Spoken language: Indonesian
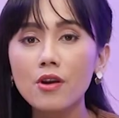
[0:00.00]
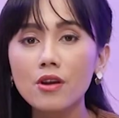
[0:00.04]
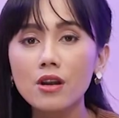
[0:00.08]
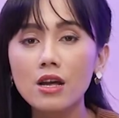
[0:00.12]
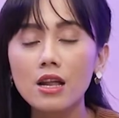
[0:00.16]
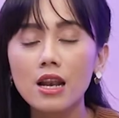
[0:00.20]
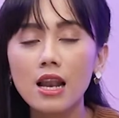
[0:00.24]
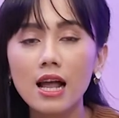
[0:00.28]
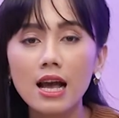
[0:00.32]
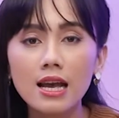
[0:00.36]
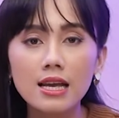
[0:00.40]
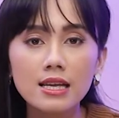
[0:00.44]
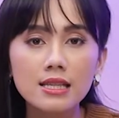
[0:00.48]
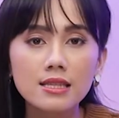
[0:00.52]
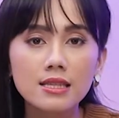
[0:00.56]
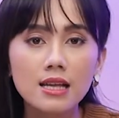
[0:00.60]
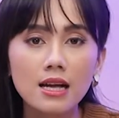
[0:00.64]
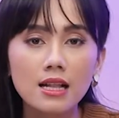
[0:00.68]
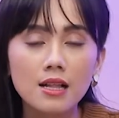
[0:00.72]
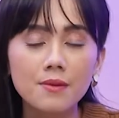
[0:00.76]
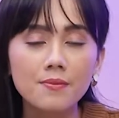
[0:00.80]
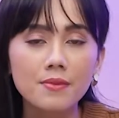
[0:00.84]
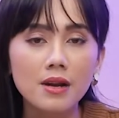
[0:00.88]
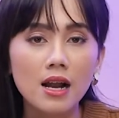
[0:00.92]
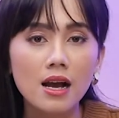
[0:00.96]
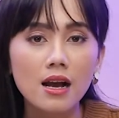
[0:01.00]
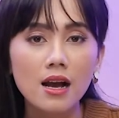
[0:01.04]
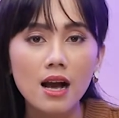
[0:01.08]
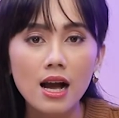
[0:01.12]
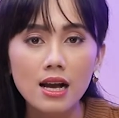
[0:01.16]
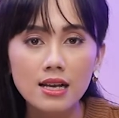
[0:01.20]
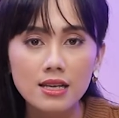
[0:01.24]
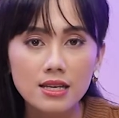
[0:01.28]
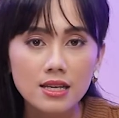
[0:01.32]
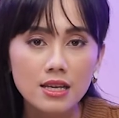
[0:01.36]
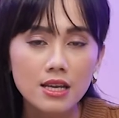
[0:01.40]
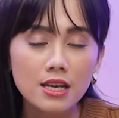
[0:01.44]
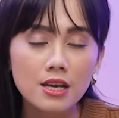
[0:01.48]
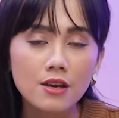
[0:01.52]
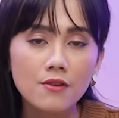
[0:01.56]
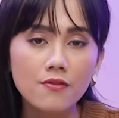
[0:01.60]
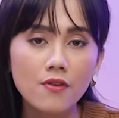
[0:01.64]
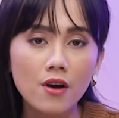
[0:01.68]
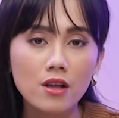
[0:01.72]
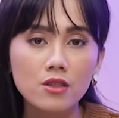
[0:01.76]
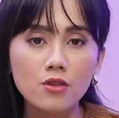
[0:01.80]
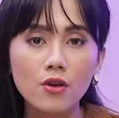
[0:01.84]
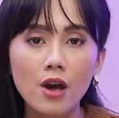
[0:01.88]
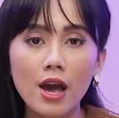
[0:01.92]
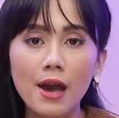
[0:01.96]
ke orang lain dalam rangka gift
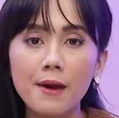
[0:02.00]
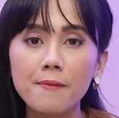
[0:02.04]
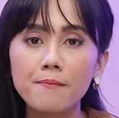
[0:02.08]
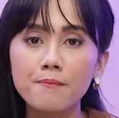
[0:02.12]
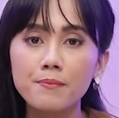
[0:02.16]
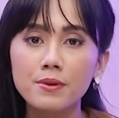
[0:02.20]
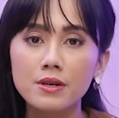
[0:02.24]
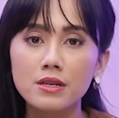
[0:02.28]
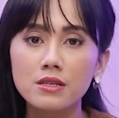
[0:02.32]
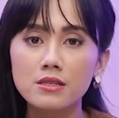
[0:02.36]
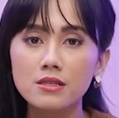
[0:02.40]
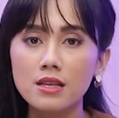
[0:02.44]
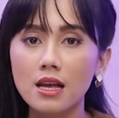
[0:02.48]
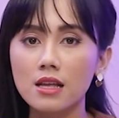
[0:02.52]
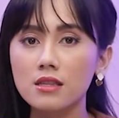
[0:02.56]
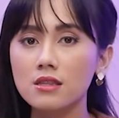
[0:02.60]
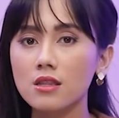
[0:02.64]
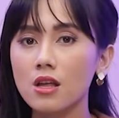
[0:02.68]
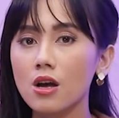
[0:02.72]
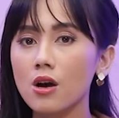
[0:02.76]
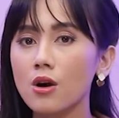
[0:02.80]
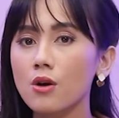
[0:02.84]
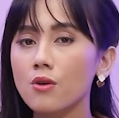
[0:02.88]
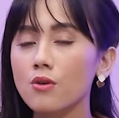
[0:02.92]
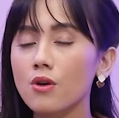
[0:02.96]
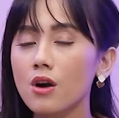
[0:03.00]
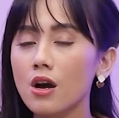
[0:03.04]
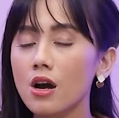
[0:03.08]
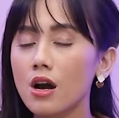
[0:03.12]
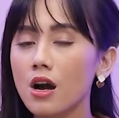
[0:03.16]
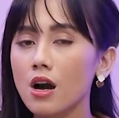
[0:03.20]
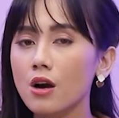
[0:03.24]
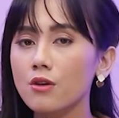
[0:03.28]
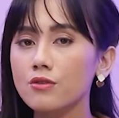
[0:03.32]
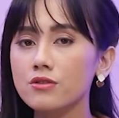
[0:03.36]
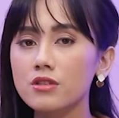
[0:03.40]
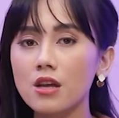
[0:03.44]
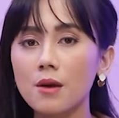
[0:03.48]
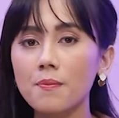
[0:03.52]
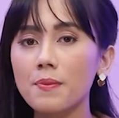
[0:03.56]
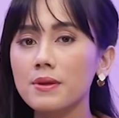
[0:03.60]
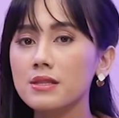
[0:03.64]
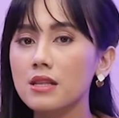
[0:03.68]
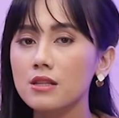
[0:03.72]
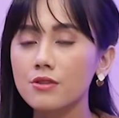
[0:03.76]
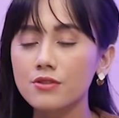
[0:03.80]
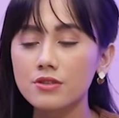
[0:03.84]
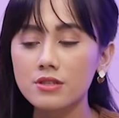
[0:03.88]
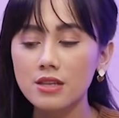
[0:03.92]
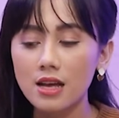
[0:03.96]
atau hampers atau
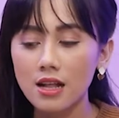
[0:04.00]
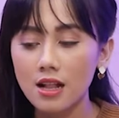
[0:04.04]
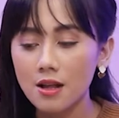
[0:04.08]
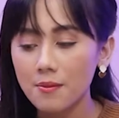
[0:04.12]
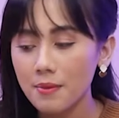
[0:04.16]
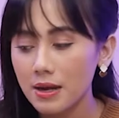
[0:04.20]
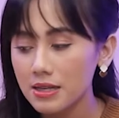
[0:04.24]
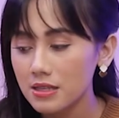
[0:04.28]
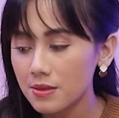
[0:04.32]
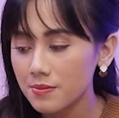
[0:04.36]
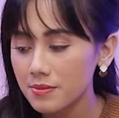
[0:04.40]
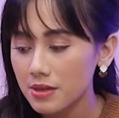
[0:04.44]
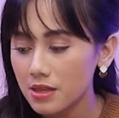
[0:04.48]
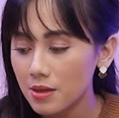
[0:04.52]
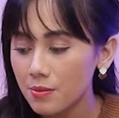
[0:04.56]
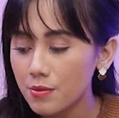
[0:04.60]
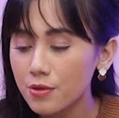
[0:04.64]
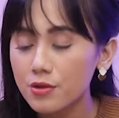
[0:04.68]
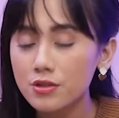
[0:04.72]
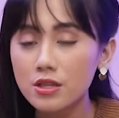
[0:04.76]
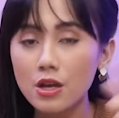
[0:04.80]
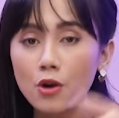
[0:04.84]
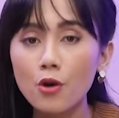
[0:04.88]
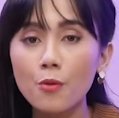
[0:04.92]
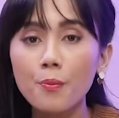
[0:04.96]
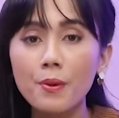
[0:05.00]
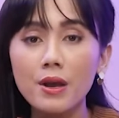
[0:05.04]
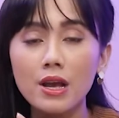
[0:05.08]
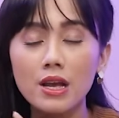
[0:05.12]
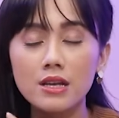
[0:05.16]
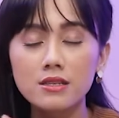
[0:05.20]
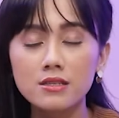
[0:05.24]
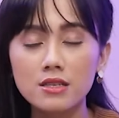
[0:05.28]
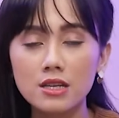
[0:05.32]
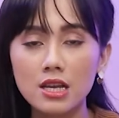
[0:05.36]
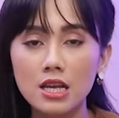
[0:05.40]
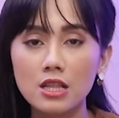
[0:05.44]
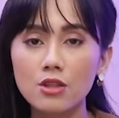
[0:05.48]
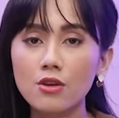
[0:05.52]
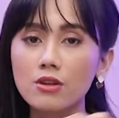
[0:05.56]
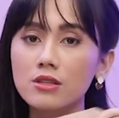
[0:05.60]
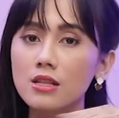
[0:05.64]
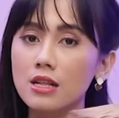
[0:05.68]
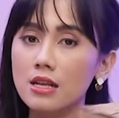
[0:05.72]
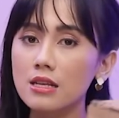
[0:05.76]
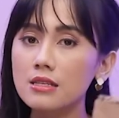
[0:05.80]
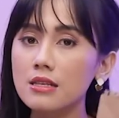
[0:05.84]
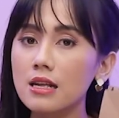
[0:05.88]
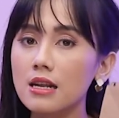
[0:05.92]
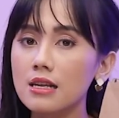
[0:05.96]
ucapan atau segala macam. Jadi menurut aku packaging itu
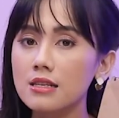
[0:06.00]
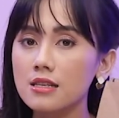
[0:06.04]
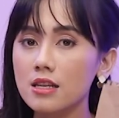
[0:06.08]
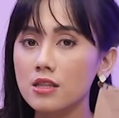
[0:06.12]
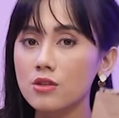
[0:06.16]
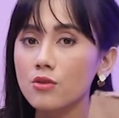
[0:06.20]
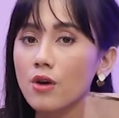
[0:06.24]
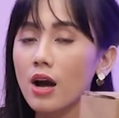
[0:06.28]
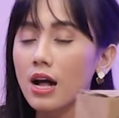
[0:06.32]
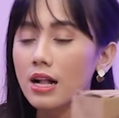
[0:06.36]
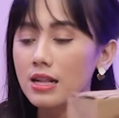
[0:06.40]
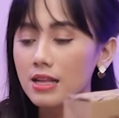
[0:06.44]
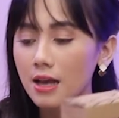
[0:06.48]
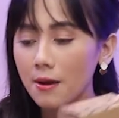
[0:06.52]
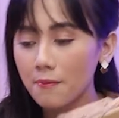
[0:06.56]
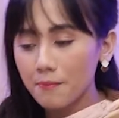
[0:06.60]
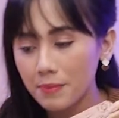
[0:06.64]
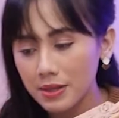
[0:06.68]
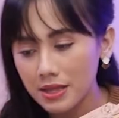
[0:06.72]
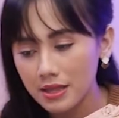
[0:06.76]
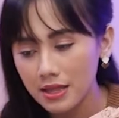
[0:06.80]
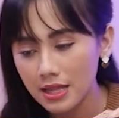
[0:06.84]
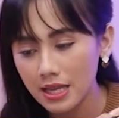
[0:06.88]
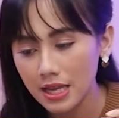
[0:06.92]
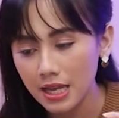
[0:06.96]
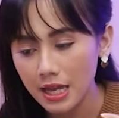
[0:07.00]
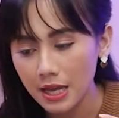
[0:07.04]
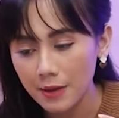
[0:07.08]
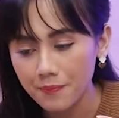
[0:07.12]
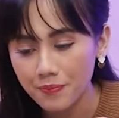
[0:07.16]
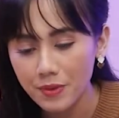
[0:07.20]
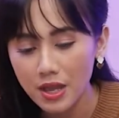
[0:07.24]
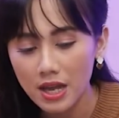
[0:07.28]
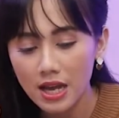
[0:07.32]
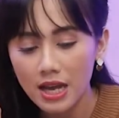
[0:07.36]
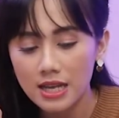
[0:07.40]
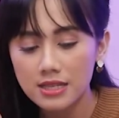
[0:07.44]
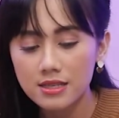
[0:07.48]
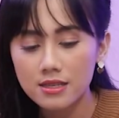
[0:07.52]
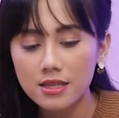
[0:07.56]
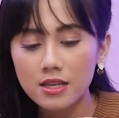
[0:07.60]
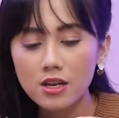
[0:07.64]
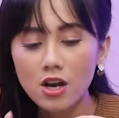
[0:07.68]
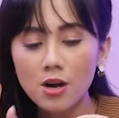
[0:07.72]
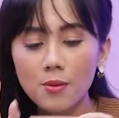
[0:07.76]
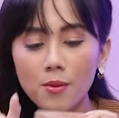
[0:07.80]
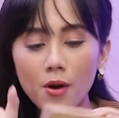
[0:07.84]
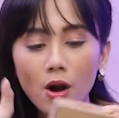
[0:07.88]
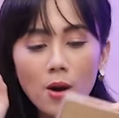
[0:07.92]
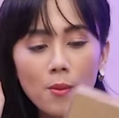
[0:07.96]
adalah salah satu hal yang penting. Jadi
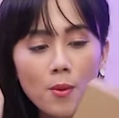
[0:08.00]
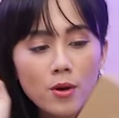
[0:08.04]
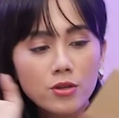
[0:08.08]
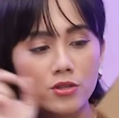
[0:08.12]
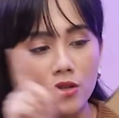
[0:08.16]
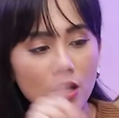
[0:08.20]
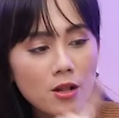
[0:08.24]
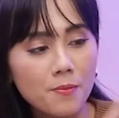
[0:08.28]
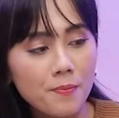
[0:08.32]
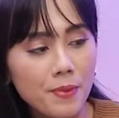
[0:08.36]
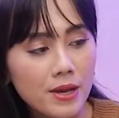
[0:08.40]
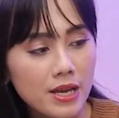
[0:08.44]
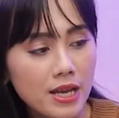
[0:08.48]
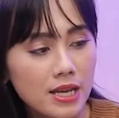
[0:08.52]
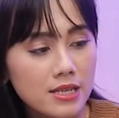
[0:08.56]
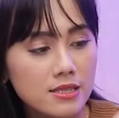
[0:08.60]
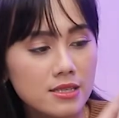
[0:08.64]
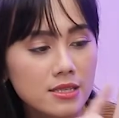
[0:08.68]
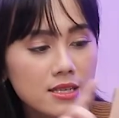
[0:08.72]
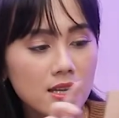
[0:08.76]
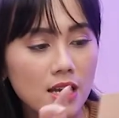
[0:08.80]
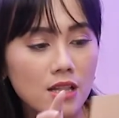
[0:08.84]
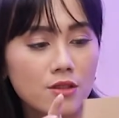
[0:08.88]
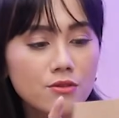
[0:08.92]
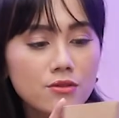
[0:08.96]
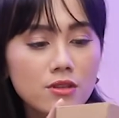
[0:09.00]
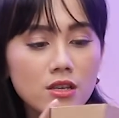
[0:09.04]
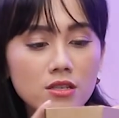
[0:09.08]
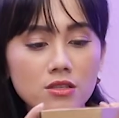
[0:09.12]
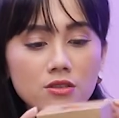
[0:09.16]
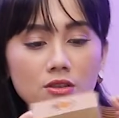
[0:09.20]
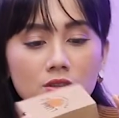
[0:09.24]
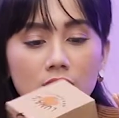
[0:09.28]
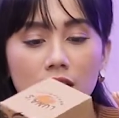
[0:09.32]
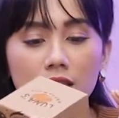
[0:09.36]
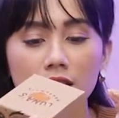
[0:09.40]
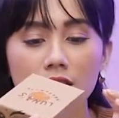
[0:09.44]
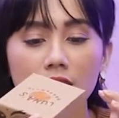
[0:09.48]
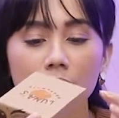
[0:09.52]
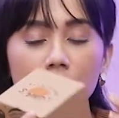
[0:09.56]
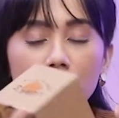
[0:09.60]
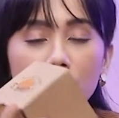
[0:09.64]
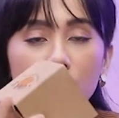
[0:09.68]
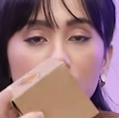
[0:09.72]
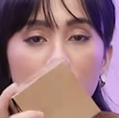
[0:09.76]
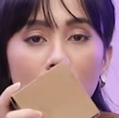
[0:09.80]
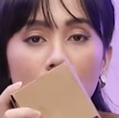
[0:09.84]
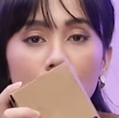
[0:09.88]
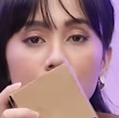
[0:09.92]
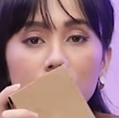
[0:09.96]
ngomong-ngomong soal packagingnya Lunas Donat ini
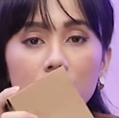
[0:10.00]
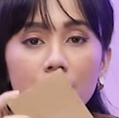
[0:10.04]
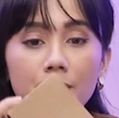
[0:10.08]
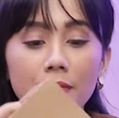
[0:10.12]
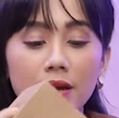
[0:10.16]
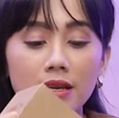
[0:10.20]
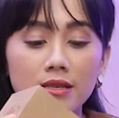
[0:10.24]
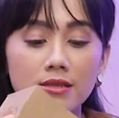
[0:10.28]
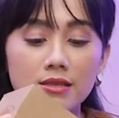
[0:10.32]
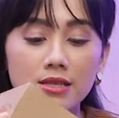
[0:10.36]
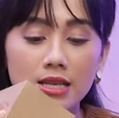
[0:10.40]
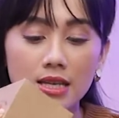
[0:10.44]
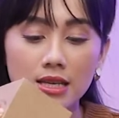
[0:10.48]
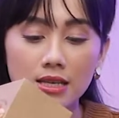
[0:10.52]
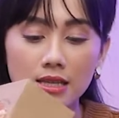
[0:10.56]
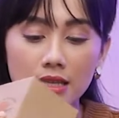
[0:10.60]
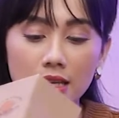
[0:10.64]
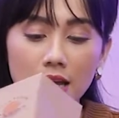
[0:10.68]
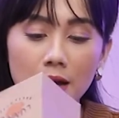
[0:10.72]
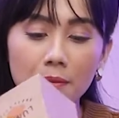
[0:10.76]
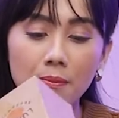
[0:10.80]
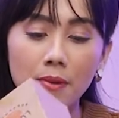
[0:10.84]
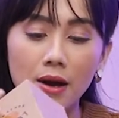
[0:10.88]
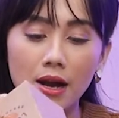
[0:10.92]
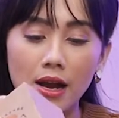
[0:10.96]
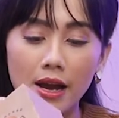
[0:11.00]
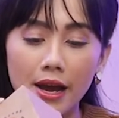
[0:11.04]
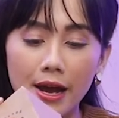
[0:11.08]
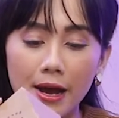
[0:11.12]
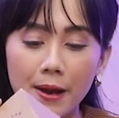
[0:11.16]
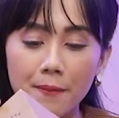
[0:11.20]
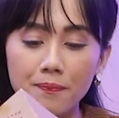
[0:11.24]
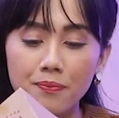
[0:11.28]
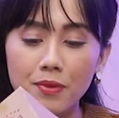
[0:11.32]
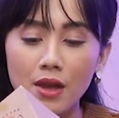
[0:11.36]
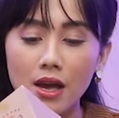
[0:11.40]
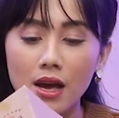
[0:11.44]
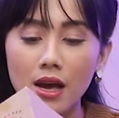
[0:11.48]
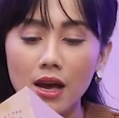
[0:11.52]
menurut aku sih basic dia pakai